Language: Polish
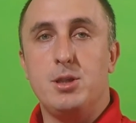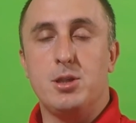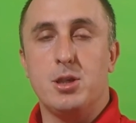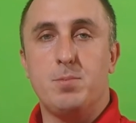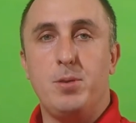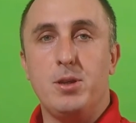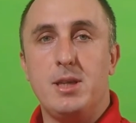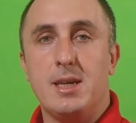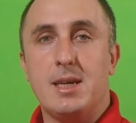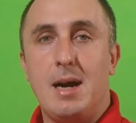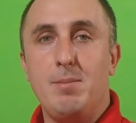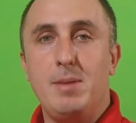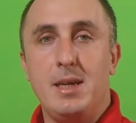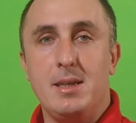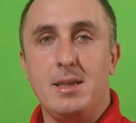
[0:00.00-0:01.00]
co
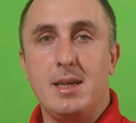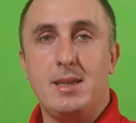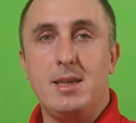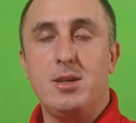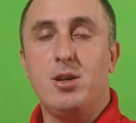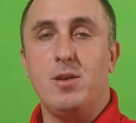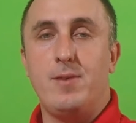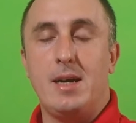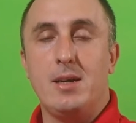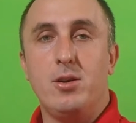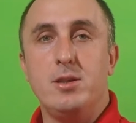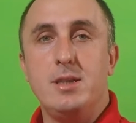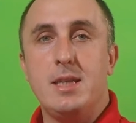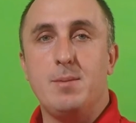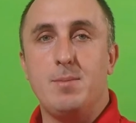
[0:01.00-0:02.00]
spotykamy nie tylko w
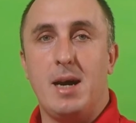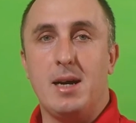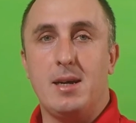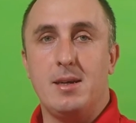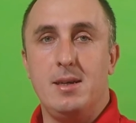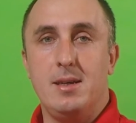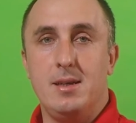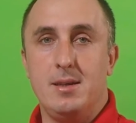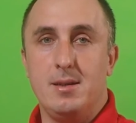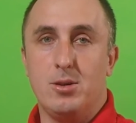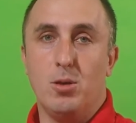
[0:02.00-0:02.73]
algorytmach y,